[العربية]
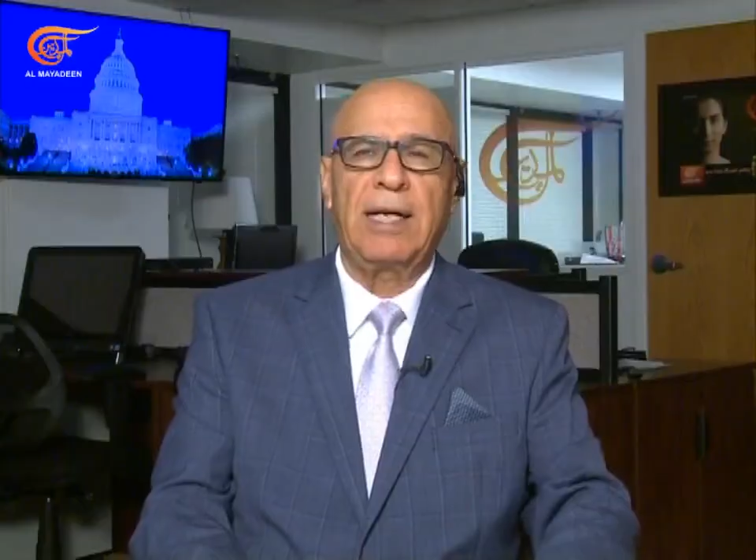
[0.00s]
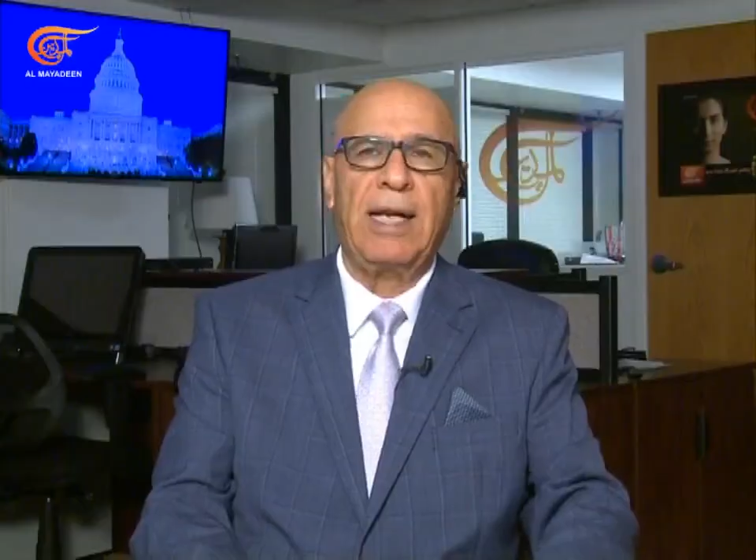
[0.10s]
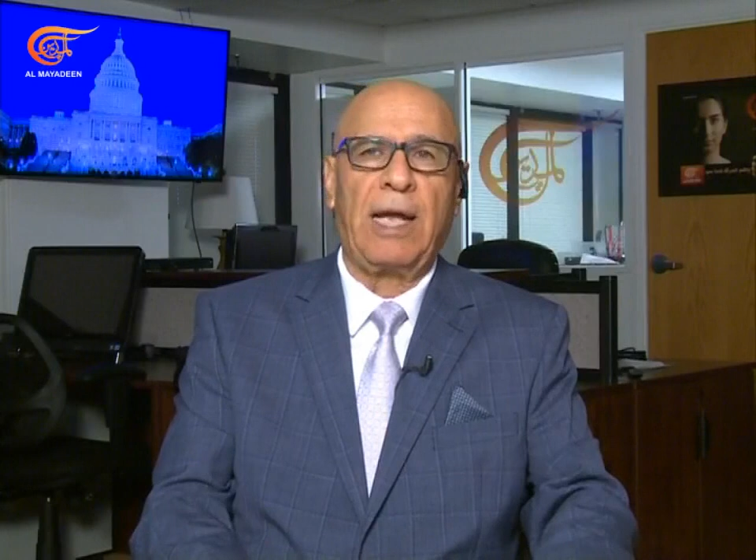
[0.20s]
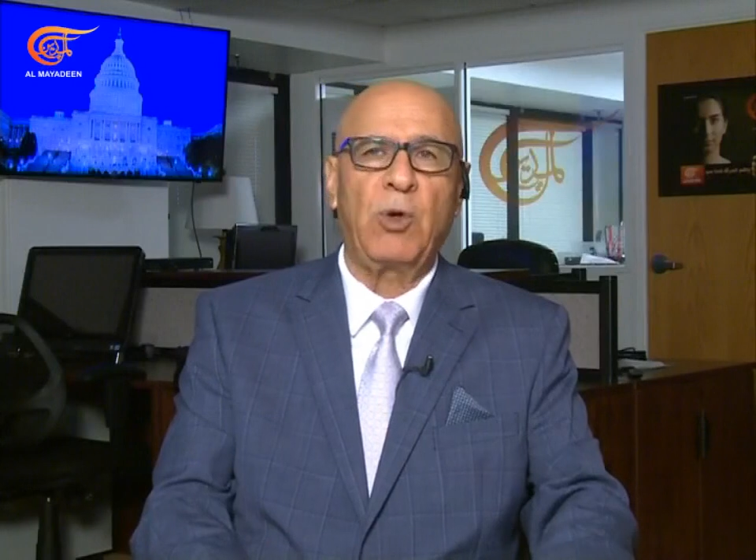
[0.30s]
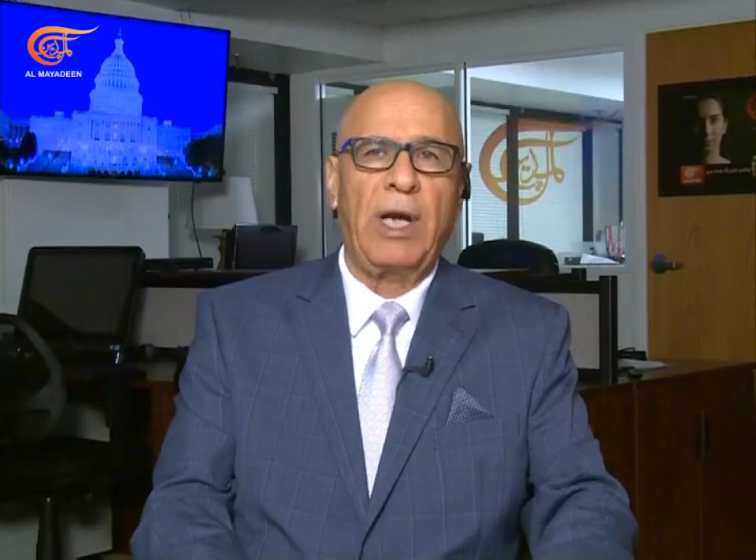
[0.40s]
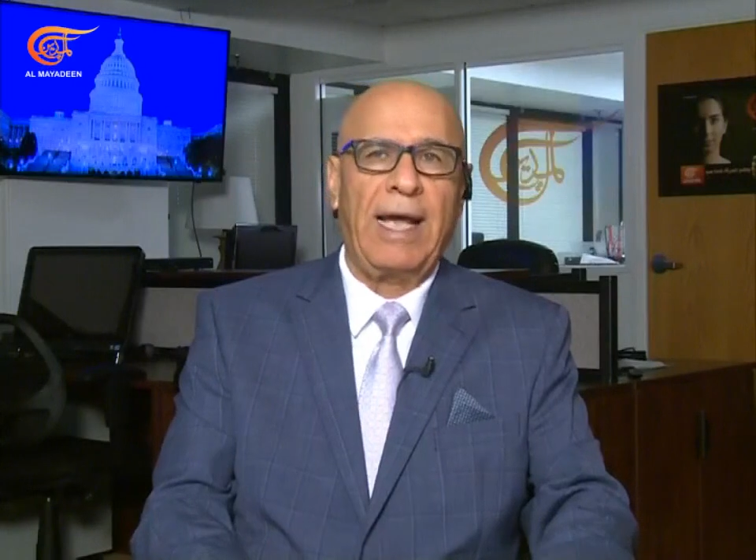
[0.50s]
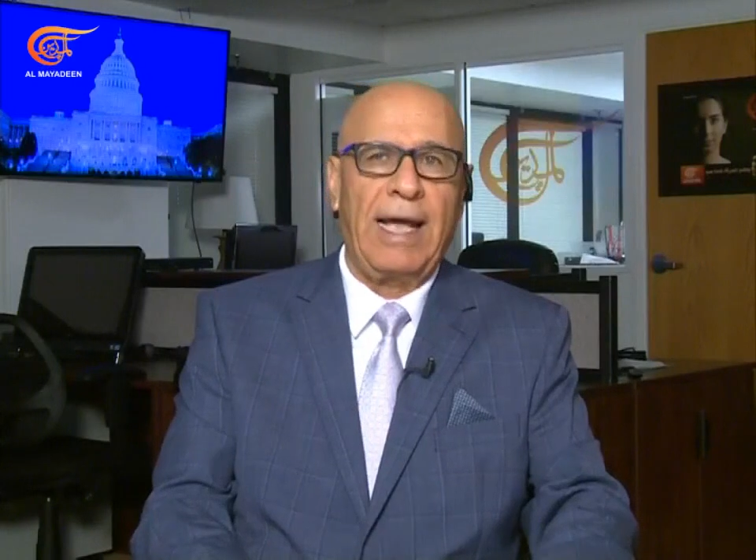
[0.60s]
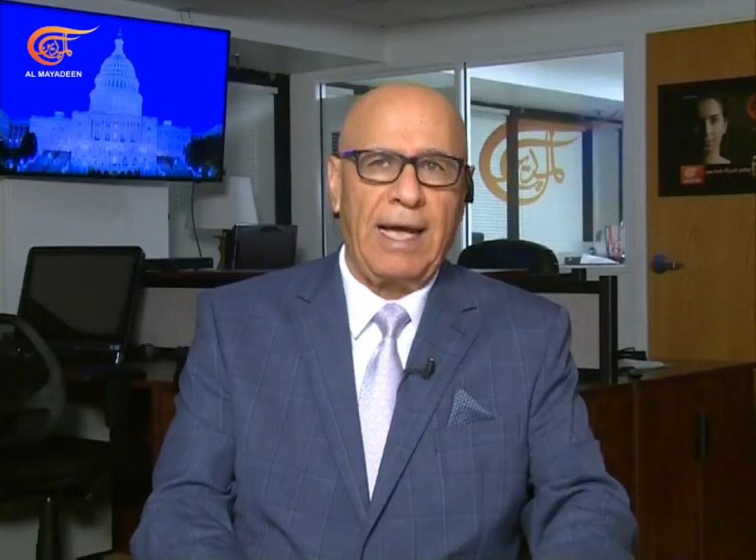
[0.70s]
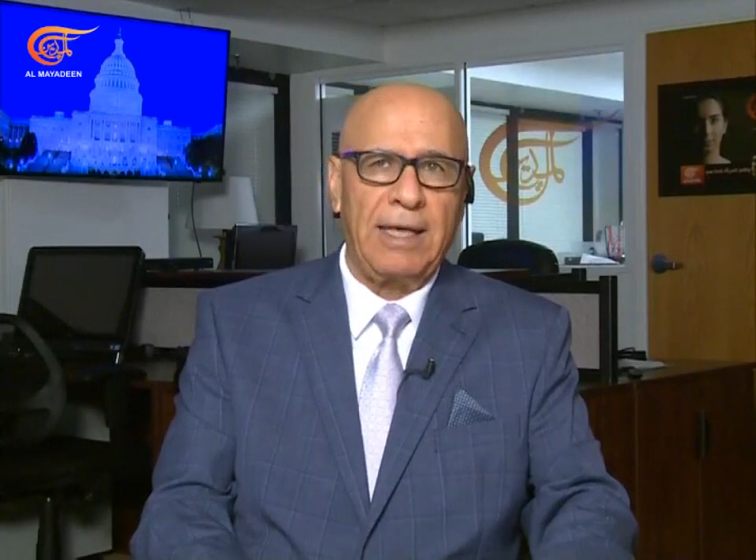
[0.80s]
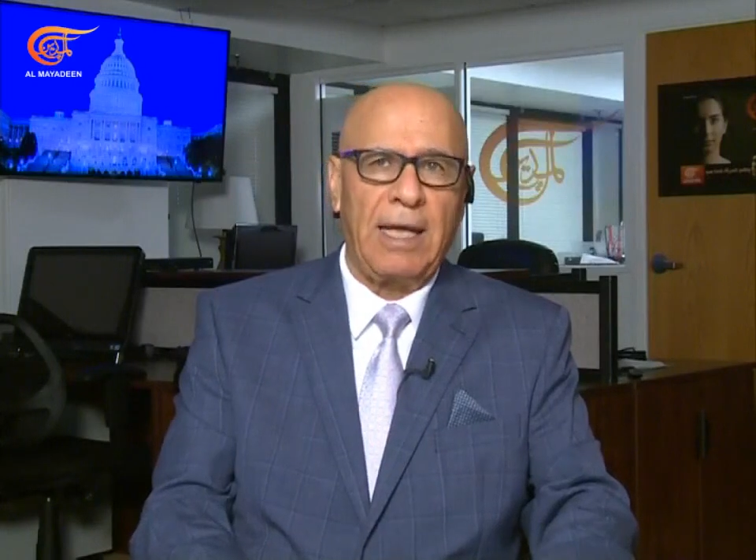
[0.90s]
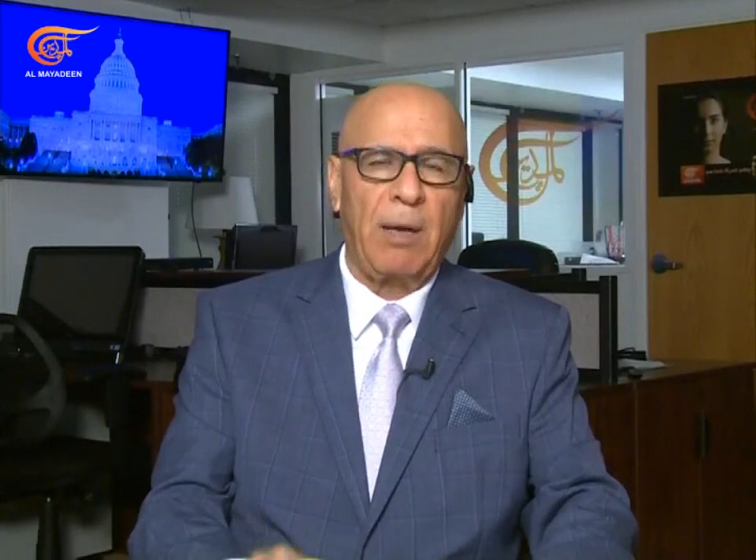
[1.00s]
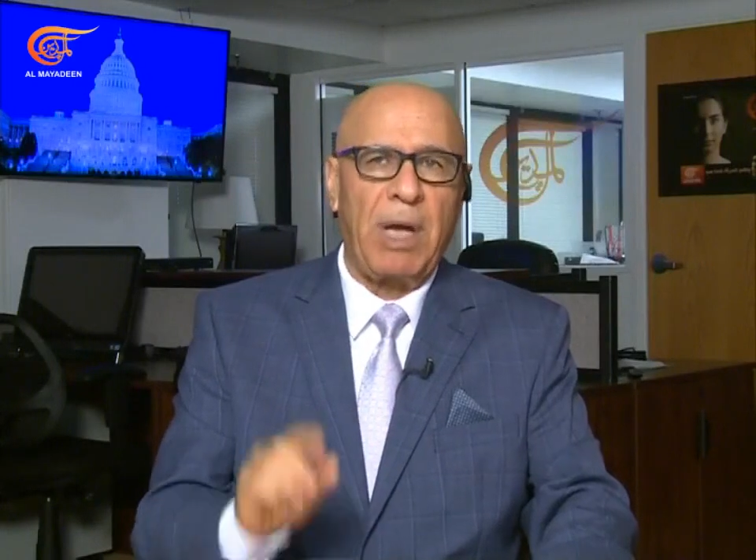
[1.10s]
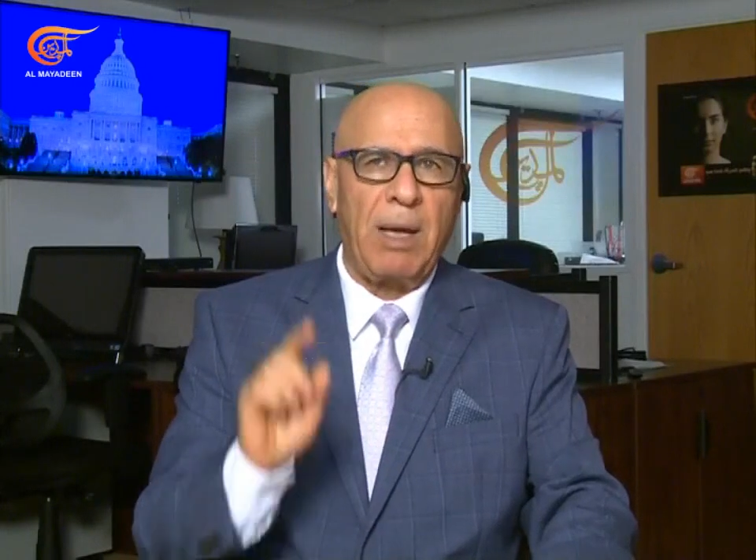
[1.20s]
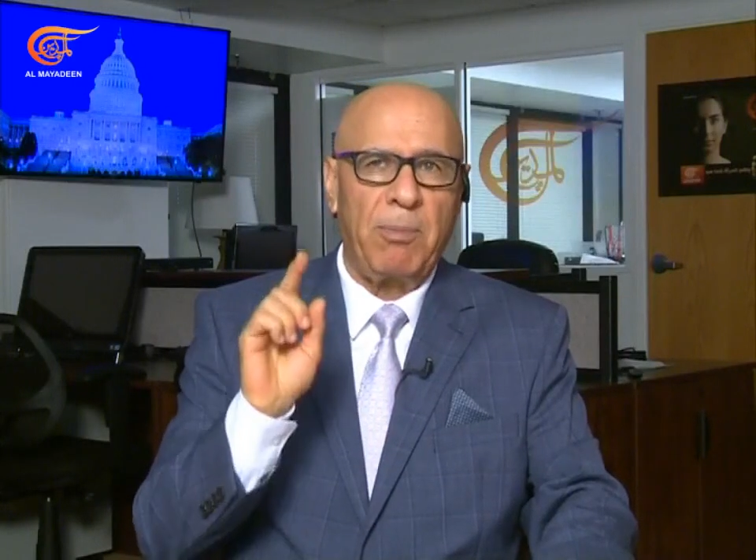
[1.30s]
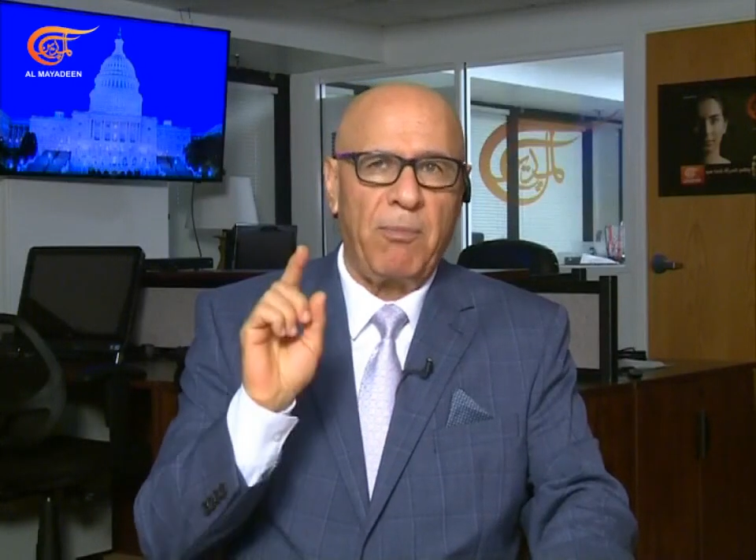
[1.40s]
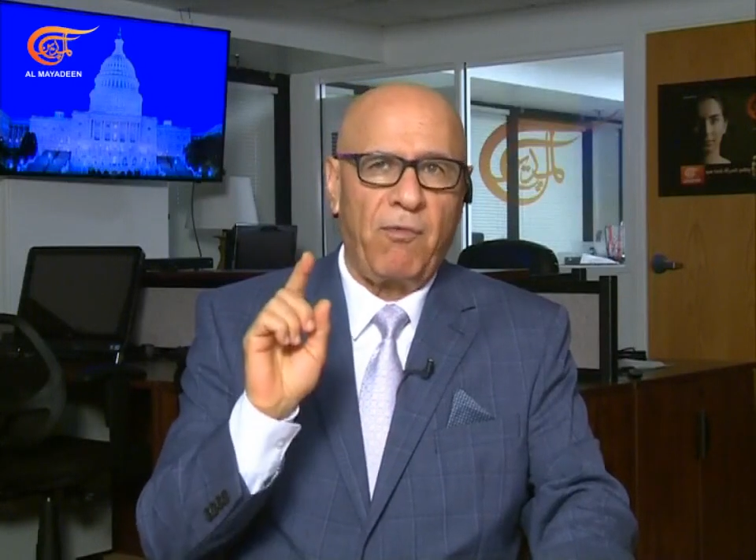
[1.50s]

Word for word: نحن الآن أمام